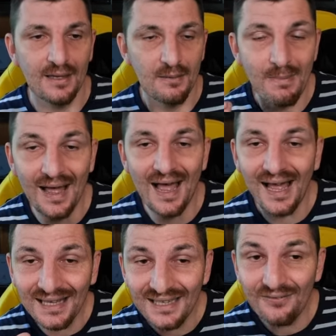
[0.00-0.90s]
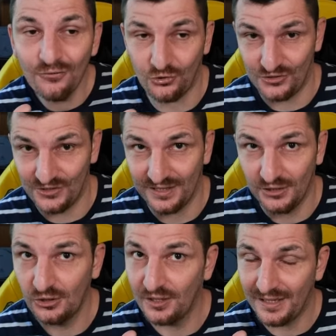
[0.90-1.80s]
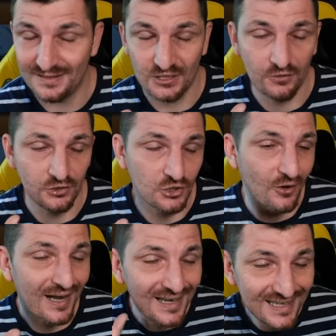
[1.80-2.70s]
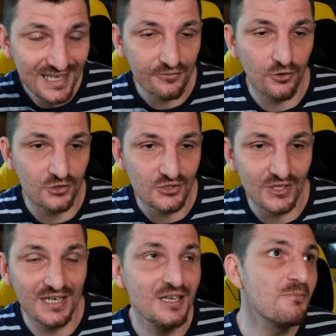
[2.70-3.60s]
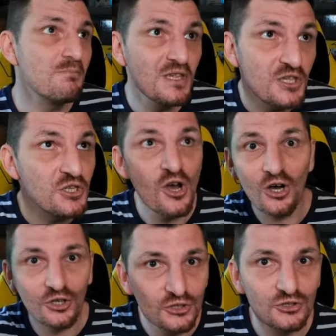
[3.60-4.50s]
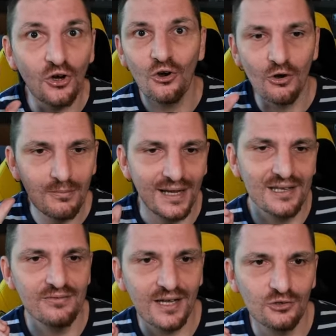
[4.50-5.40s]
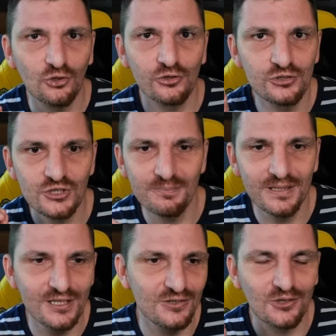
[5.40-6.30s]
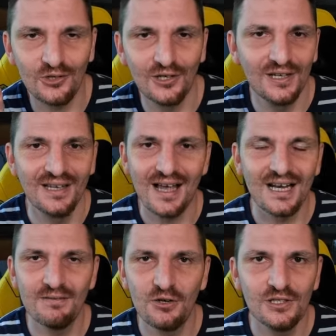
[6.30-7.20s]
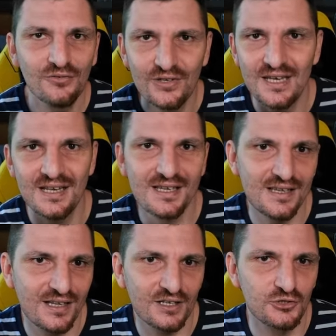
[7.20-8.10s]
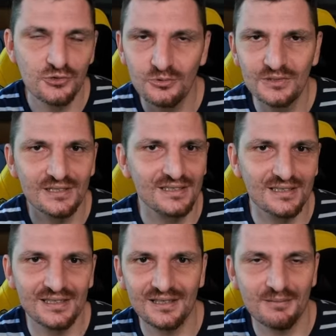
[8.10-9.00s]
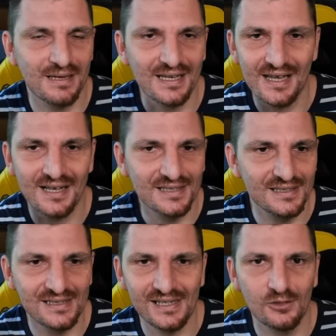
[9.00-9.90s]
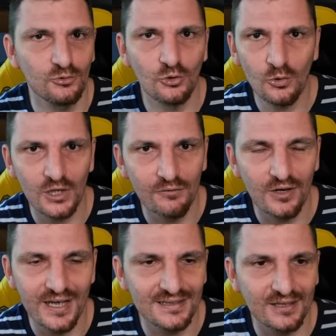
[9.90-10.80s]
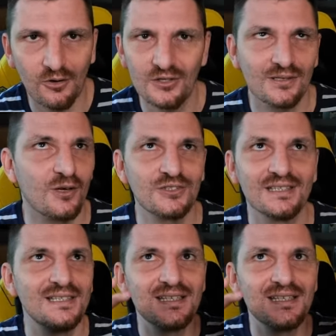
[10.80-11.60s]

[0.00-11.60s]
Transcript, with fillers: ma anche fosse, io ragazzi ve lo dico, anche fosse il miglior gioco mai fatto, concepito a livello di feeling, shooting, meccaniche, tutto quello che volete, qualcosa di